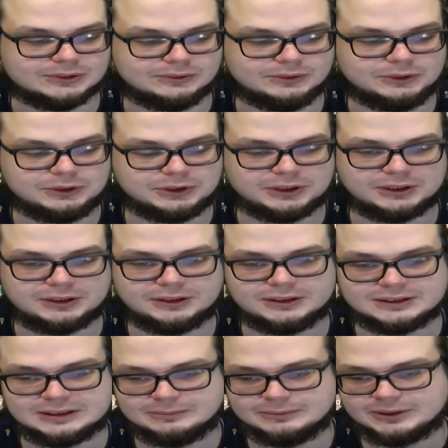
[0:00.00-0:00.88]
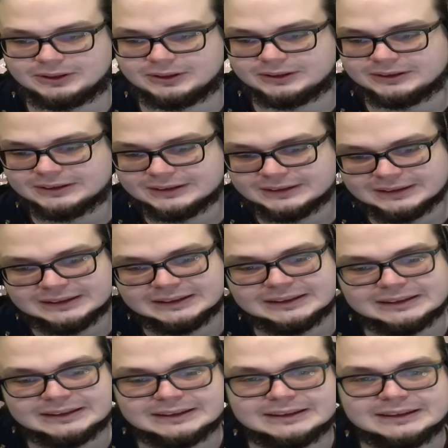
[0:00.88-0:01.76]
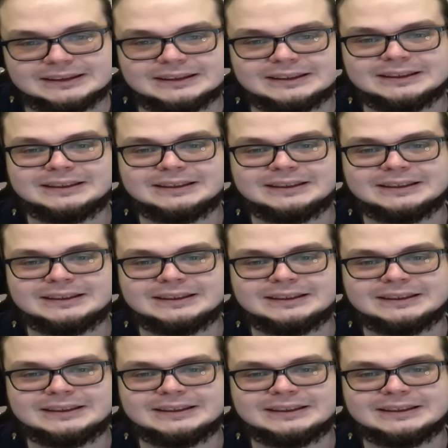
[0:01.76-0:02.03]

видишь, а это на самом деле... Так я же видел,